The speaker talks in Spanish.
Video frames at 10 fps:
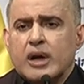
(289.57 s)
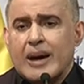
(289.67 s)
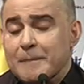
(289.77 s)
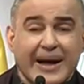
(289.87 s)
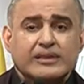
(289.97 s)

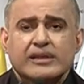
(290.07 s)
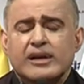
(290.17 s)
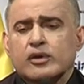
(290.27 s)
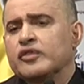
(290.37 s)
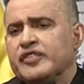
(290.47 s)
aparte de
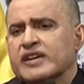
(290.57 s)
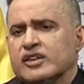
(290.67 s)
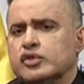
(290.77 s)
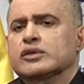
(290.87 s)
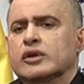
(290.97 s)
la
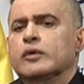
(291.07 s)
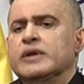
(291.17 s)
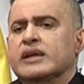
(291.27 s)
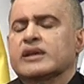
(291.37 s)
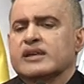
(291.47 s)
confiscación de los
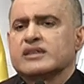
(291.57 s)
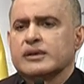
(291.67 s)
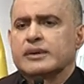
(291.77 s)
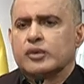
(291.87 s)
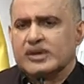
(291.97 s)
bienes que
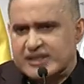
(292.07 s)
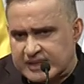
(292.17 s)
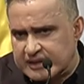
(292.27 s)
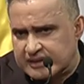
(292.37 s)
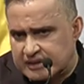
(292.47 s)
sabemos
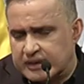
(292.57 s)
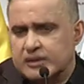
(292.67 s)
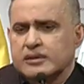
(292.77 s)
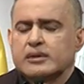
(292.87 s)
existe,